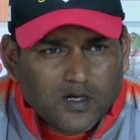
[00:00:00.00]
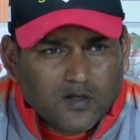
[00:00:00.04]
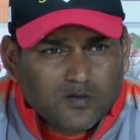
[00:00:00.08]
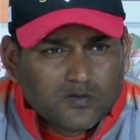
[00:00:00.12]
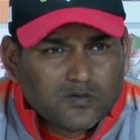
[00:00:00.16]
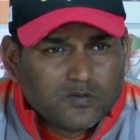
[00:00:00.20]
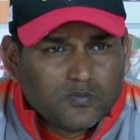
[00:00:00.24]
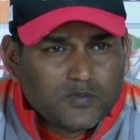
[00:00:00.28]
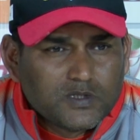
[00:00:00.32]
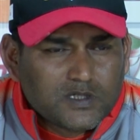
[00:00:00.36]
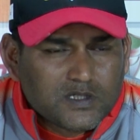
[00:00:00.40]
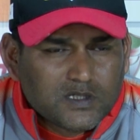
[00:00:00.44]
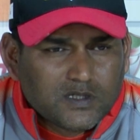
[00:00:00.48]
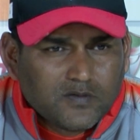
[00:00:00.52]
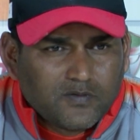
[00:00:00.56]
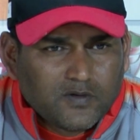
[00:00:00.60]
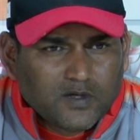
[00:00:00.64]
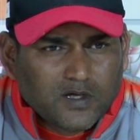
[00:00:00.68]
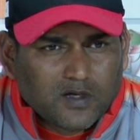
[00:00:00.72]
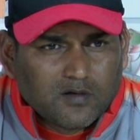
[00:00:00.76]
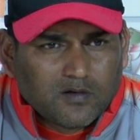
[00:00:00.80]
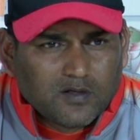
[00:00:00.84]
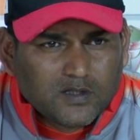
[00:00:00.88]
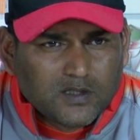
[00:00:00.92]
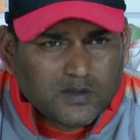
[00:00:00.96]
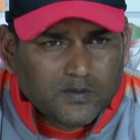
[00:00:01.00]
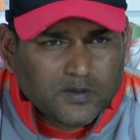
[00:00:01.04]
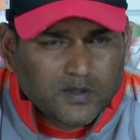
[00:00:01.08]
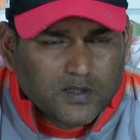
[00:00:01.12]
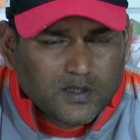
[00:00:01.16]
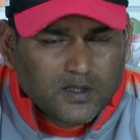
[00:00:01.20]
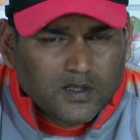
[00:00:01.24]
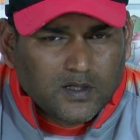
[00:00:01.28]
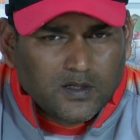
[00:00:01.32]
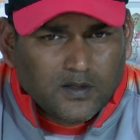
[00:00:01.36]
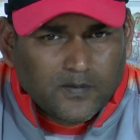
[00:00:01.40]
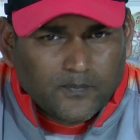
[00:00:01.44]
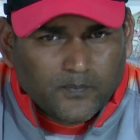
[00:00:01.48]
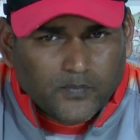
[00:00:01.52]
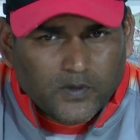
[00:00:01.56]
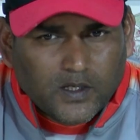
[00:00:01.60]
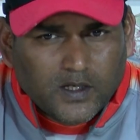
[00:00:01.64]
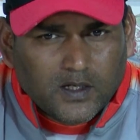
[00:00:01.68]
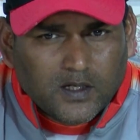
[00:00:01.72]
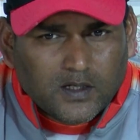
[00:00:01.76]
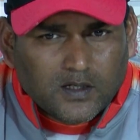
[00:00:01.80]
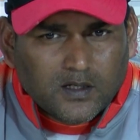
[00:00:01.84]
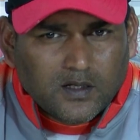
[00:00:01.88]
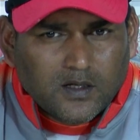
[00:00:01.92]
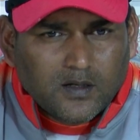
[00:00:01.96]
করাটা খুব বেশি ডিফিকাল্ট হয়ে যাবে তো
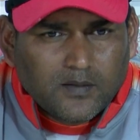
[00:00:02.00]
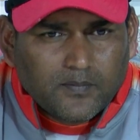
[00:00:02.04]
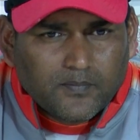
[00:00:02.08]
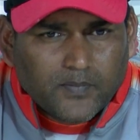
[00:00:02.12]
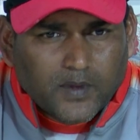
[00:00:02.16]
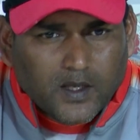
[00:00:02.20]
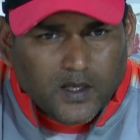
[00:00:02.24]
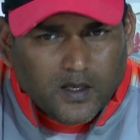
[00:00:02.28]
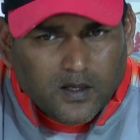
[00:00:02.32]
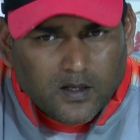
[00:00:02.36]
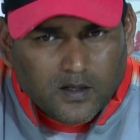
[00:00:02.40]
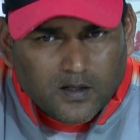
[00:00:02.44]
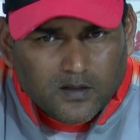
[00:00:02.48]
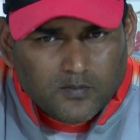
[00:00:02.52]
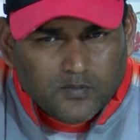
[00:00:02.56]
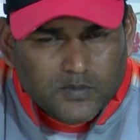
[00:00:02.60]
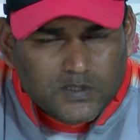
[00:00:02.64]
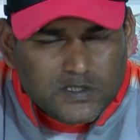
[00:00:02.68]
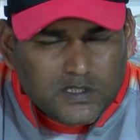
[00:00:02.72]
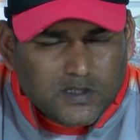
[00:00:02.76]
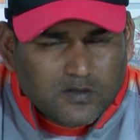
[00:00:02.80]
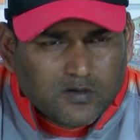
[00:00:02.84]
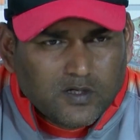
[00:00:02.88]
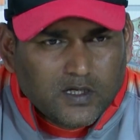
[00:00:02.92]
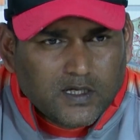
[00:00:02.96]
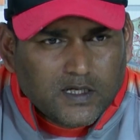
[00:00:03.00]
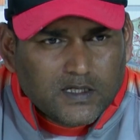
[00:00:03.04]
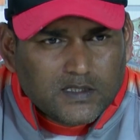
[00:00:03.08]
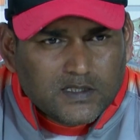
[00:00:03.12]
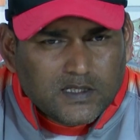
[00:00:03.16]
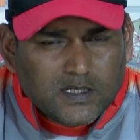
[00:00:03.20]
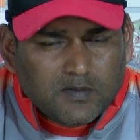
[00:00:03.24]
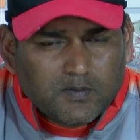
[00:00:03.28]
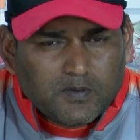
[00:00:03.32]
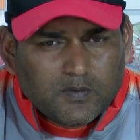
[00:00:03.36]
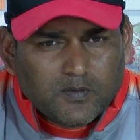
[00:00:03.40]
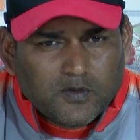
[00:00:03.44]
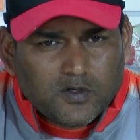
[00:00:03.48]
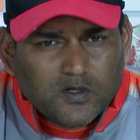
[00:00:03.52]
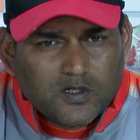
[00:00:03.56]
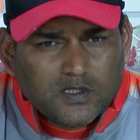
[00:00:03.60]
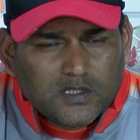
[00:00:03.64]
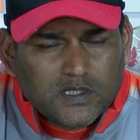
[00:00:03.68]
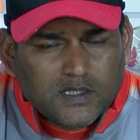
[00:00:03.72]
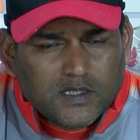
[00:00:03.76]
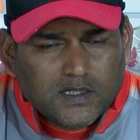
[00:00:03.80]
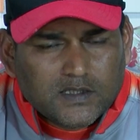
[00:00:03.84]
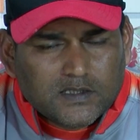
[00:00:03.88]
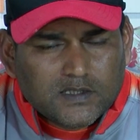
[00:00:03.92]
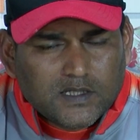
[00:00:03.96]
এটা একটা মিস্টেক হয়ে গেছে আমার মনে হয়
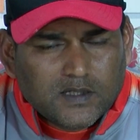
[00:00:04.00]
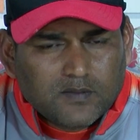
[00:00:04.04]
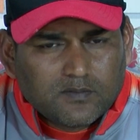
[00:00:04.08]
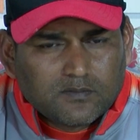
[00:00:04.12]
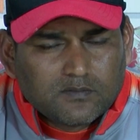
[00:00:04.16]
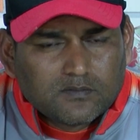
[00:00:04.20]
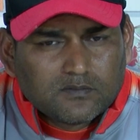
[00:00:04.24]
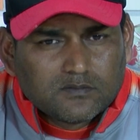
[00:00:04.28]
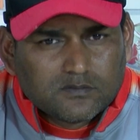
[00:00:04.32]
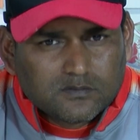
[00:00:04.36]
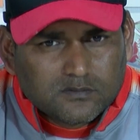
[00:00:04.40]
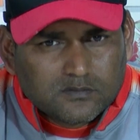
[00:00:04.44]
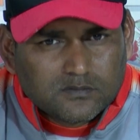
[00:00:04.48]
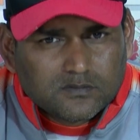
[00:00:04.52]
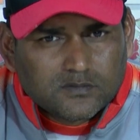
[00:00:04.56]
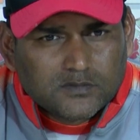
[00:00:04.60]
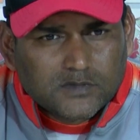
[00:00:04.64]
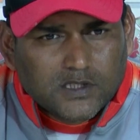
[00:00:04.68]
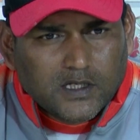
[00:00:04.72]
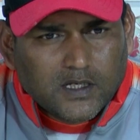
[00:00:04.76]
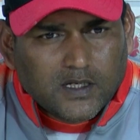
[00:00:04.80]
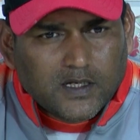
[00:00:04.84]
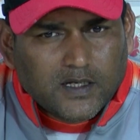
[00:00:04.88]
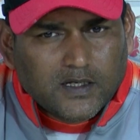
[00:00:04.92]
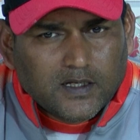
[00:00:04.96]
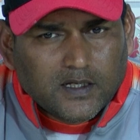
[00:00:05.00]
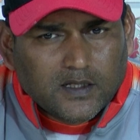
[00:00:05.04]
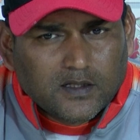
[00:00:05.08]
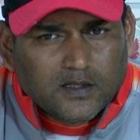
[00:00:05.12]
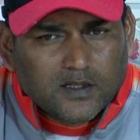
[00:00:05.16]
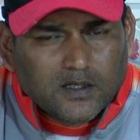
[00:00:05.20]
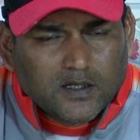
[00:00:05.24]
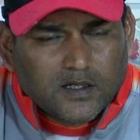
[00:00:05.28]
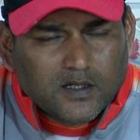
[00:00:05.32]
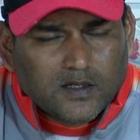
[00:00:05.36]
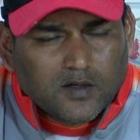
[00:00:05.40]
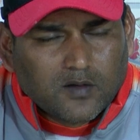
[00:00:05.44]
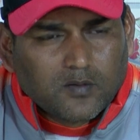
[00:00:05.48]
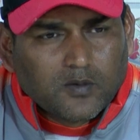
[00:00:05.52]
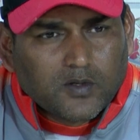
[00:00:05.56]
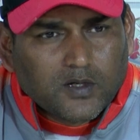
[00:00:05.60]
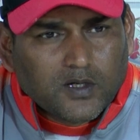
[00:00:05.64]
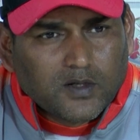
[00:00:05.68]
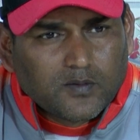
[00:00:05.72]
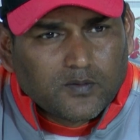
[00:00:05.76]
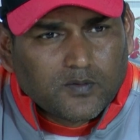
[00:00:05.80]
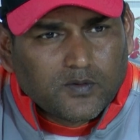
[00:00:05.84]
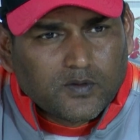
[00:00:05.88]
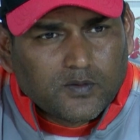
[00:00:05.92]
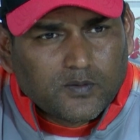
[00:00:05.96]
যে নেক্সট টাইম ছেলেরা এখান থেকে এটা
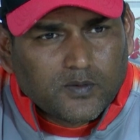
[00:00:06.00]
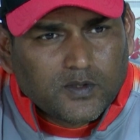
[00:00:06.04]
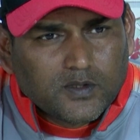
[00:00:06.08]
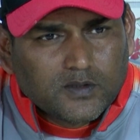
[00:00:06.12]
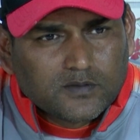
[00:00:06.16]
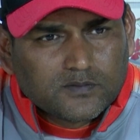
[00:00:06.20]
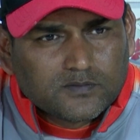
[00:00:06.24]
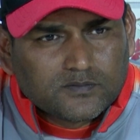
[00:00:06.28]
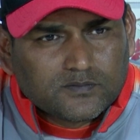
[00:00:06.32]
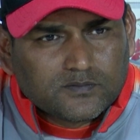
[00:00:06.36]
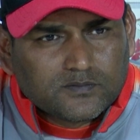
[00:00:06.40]
ওভারকাম করবে